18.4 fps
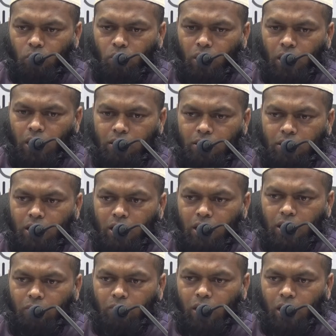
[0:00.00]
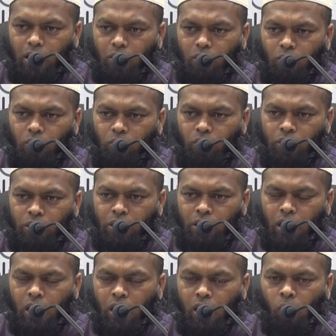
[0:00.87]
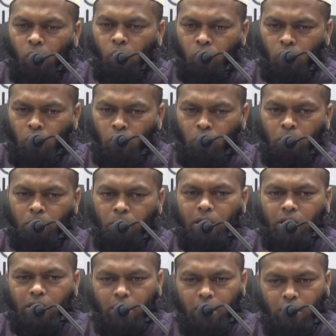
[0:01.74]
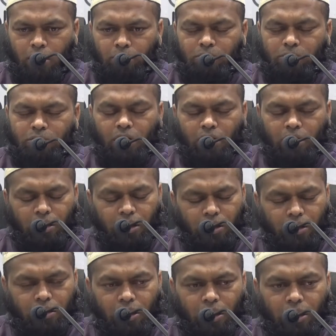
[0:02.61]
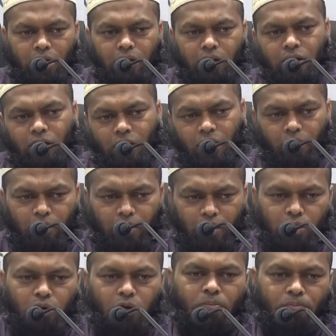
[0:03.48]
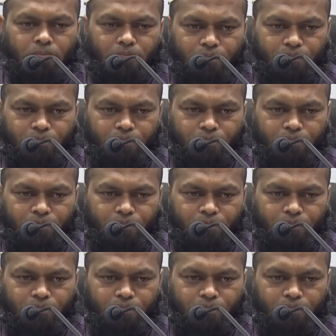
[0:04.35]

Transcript: உலகத்திலே வாழக்கூடிய ஒவ்வொரு மனிதரும் சந்தித்தே தீர வேண்டும்